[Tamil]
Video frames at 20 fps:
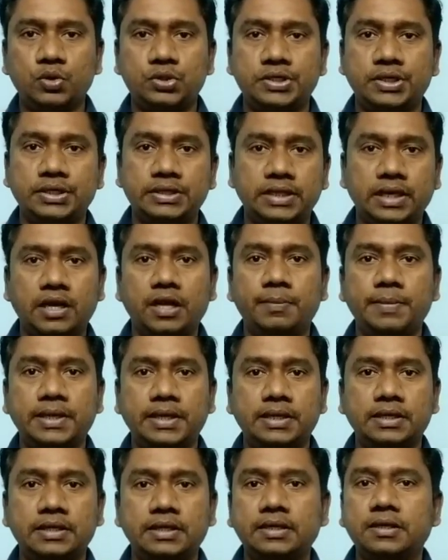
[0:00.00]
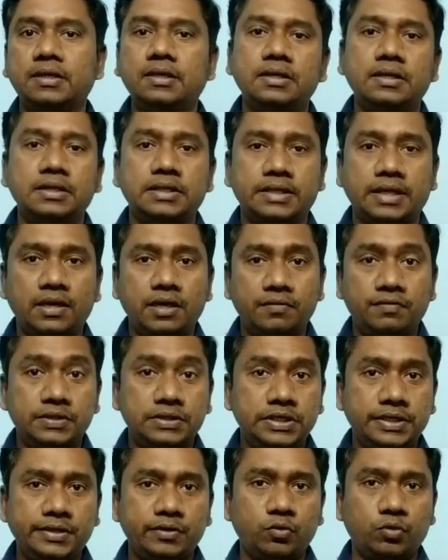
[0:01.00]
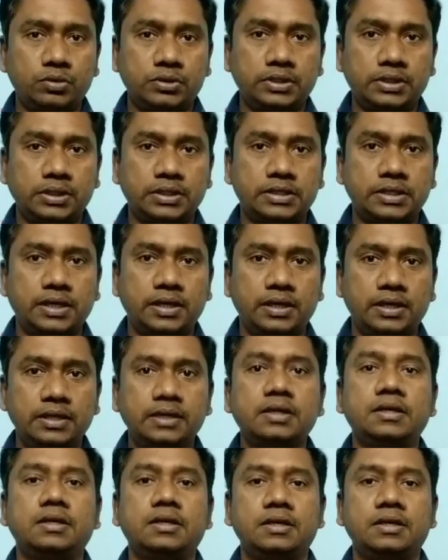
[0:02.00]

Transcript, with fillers: மோஷன் இது எல்லாமே இருக்குது எல்லா ஃபெசிலிட்டியும் கொடுத்துருக்கிறதுனால